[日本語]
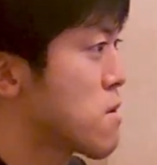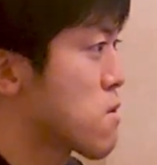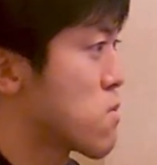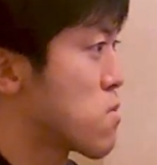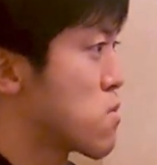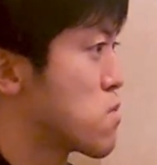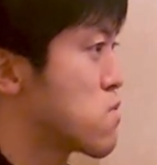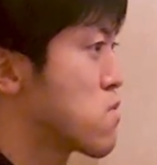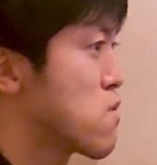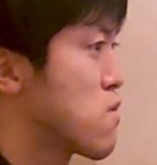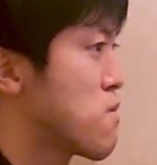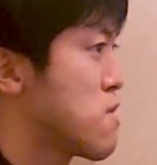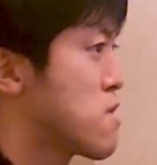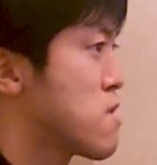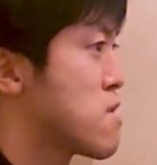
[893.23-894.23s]
このうご
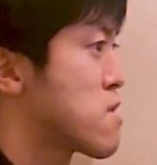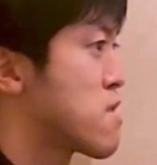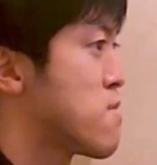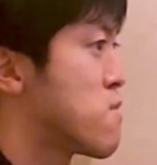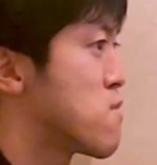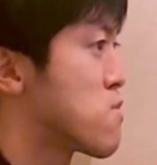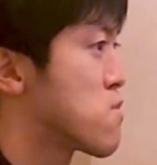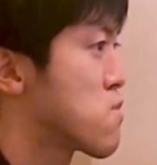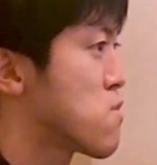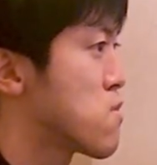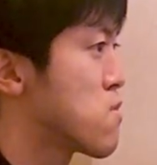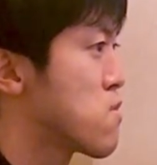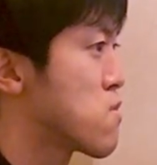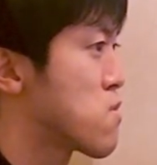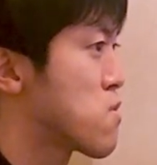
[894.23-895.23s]
めいていたも
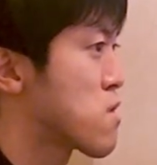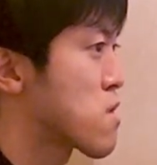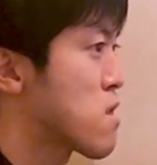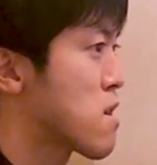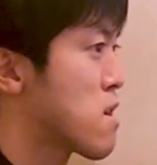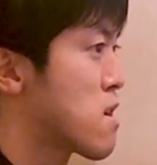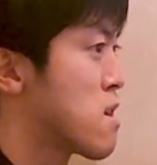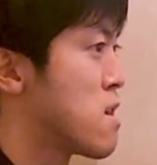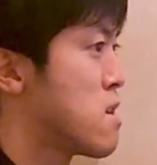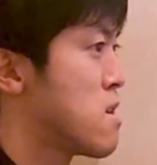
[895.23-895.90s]
のの中から